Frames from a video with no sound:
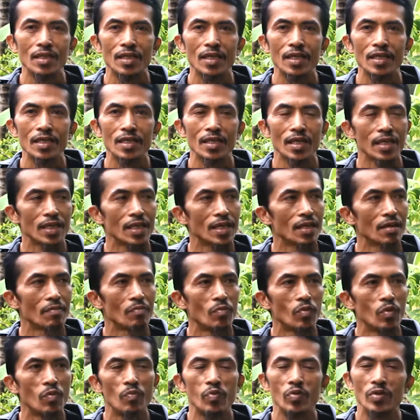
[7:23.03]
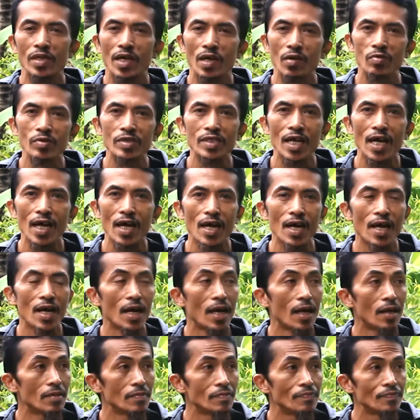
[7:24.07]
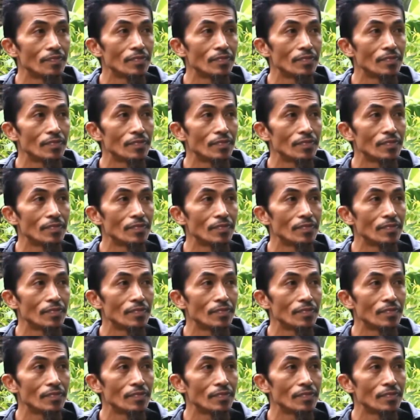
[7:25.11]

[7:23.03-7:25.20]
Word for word: Ketika kita belum punya usaha,